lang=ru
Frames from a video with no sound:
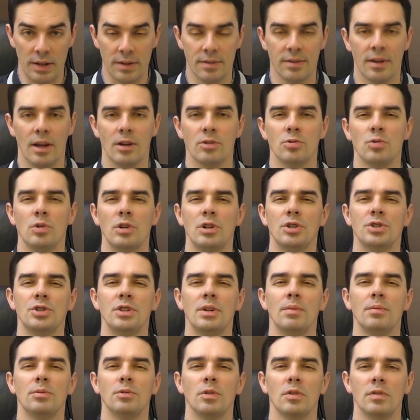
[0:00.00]
Скажу лишь
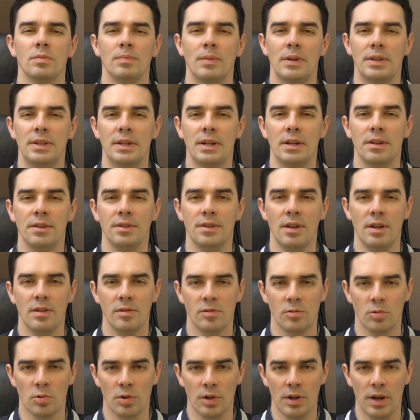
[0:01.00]
тем, кто смотрел «День
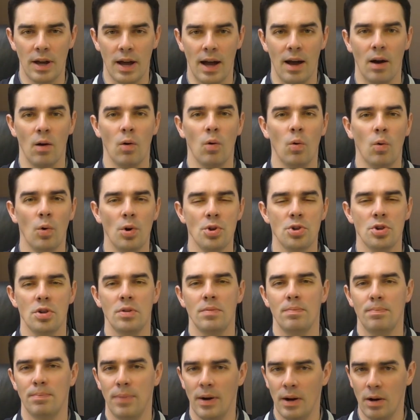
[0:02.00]
сурка». Очень
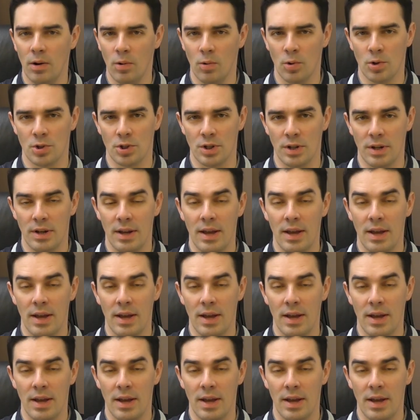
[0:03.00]
похоже.